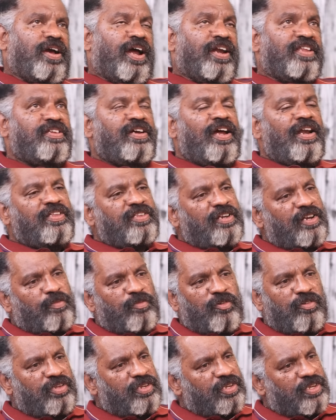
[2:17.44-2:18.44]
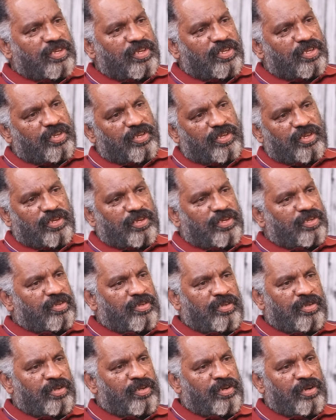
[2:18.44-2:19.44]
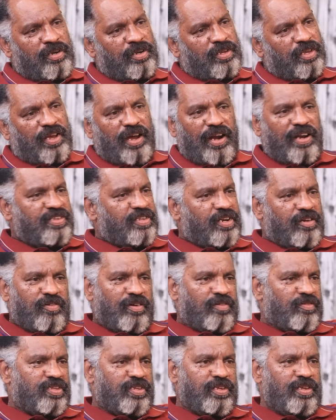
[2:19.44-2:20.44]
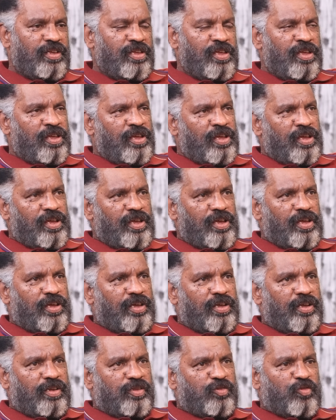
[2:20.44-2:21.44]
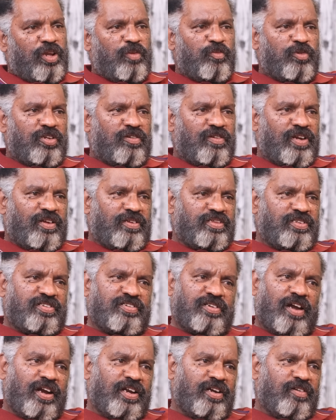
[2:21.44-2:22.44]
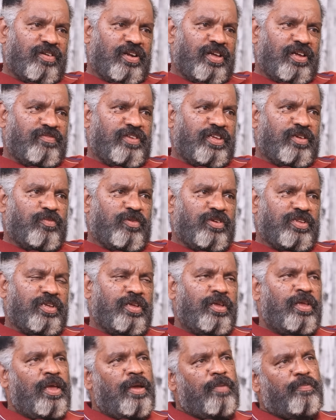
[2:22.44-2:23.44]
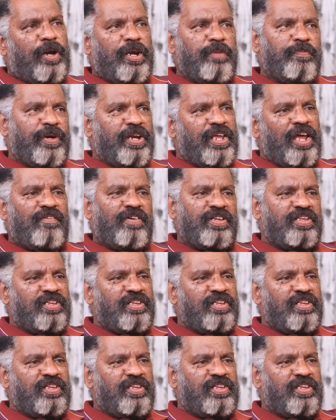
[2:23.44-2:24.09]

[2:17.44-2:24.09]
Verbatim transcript: கடந்த காலத்தில் நம்ம வந்து நீங்கள் கலைஞர் அவர்கள் வந்து துணை முதல்வராக வந்து ஸ்டாலின் அவர்களை அறிவிக்கும் போது படிப்படியாக